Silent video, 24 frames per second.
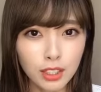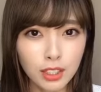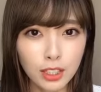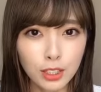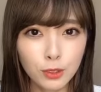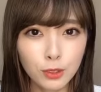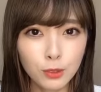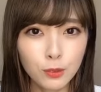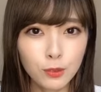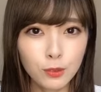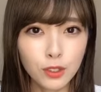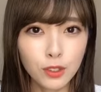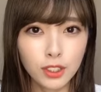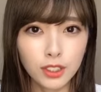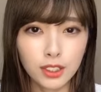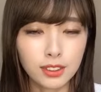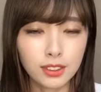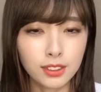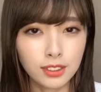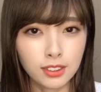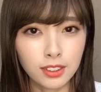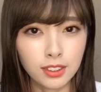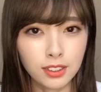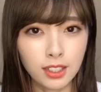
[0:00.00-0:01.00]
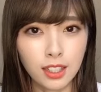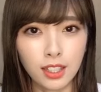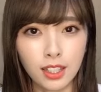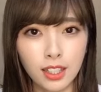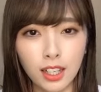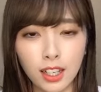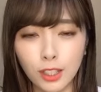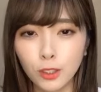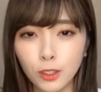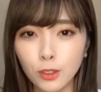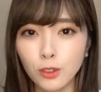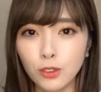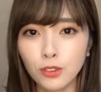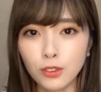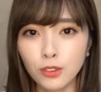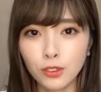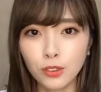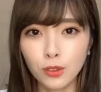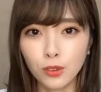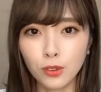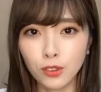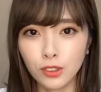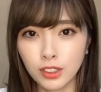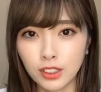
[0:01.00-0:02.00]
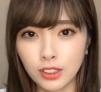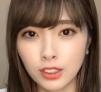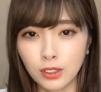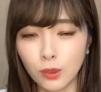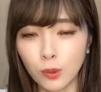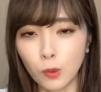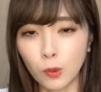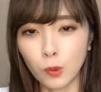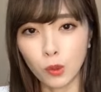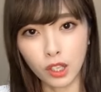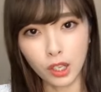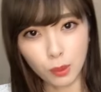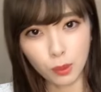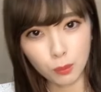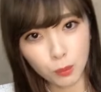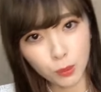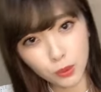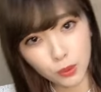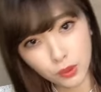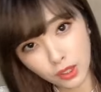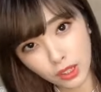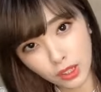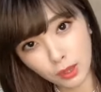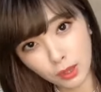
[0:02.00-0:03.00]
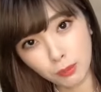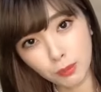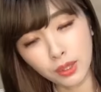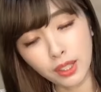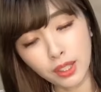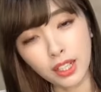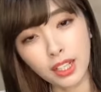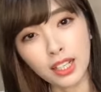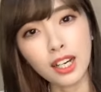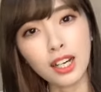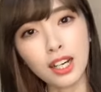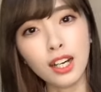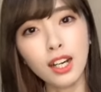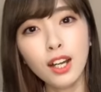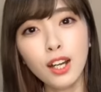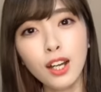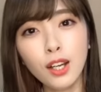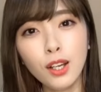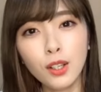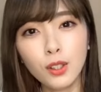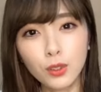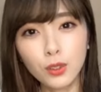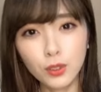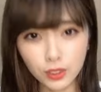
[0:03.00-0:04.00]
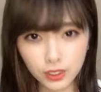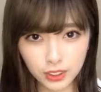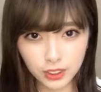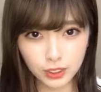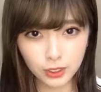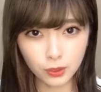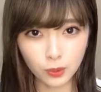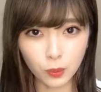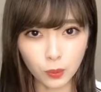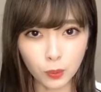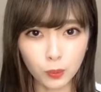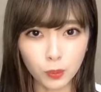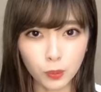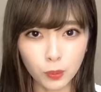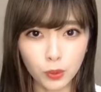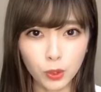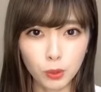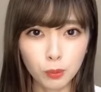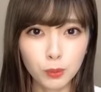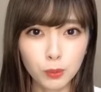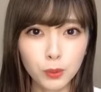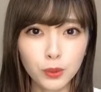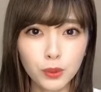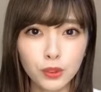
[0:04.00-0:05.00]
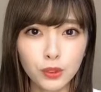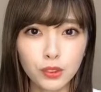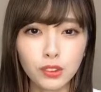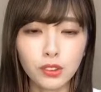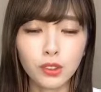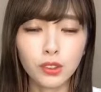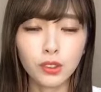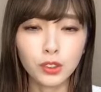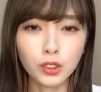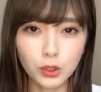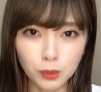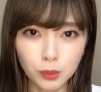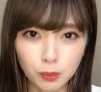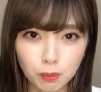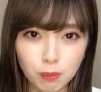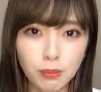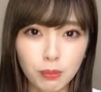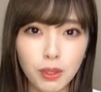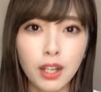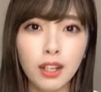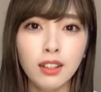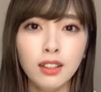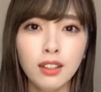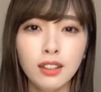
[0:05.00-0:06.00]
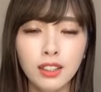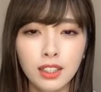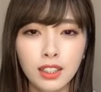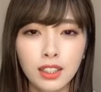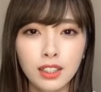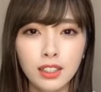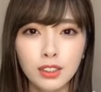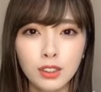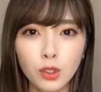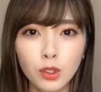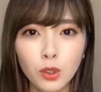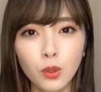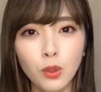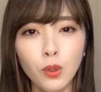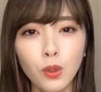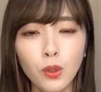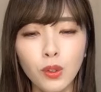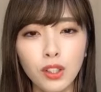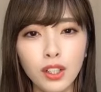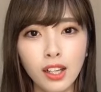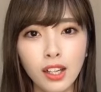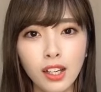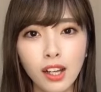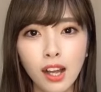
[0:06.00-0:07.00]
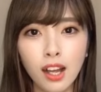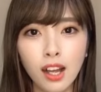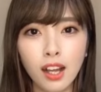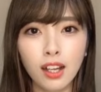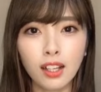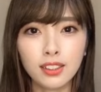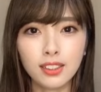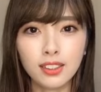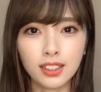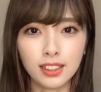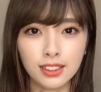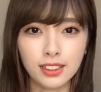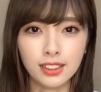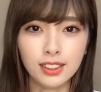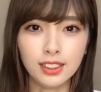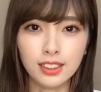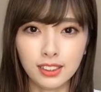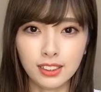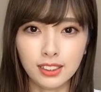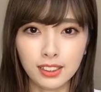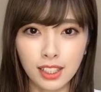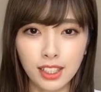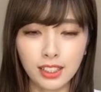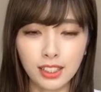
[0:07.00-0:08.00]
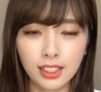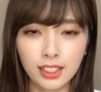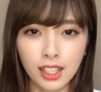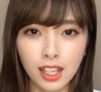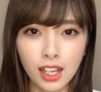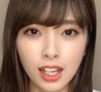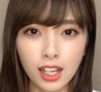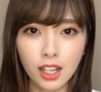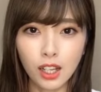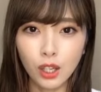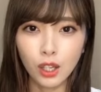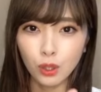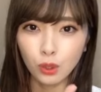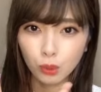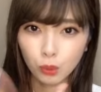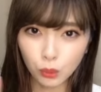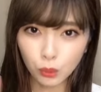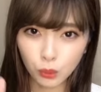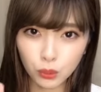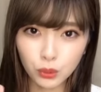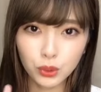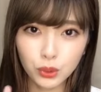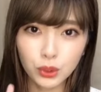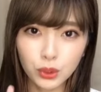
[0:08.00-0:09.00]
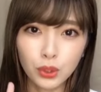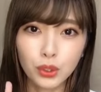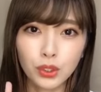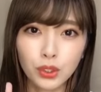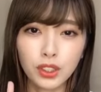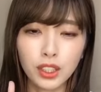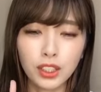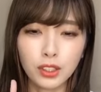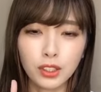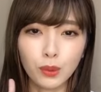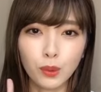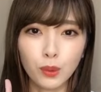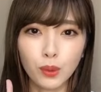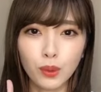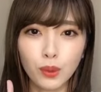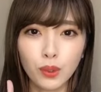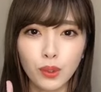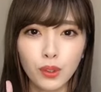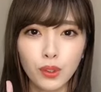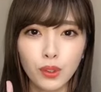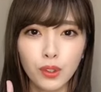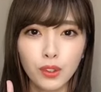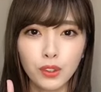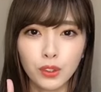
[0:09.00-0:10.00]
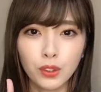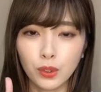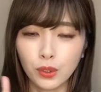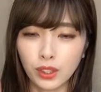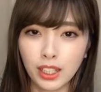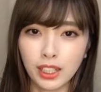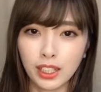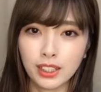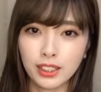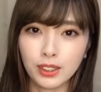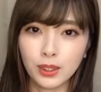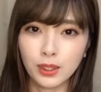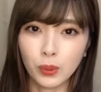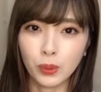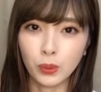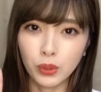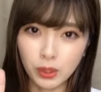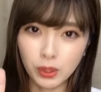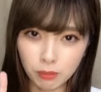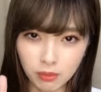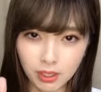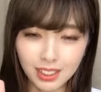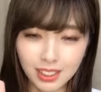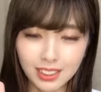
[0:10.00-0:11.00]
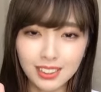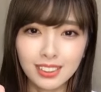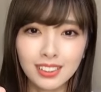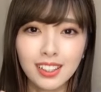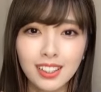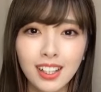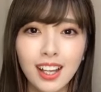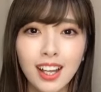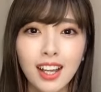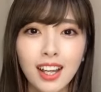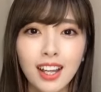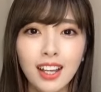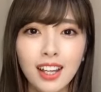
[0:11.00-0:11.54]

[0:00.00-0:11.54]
リグはですね、アイドル同士のコラボグラビアや、個人のフォトブックの出版、その他写真展やトークショーなどを予定しております。